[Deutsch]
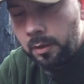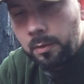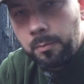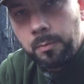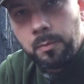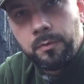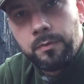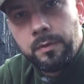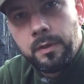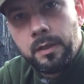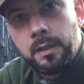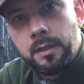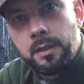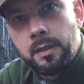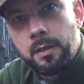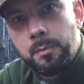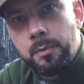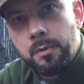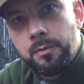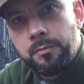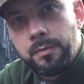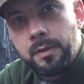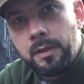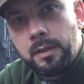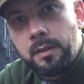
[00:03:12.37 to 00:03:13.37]
hat man wirklich eine
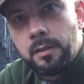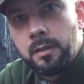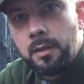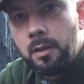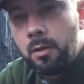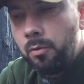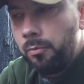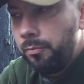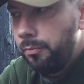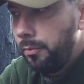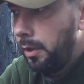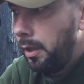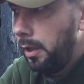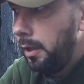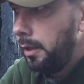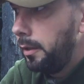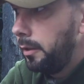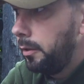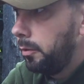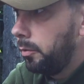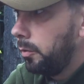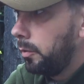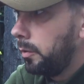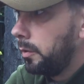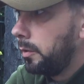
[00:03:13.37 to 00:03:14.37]
perfekte
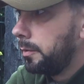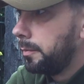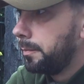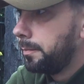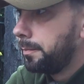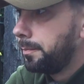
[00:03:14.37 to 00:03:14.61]
Laufreinigung.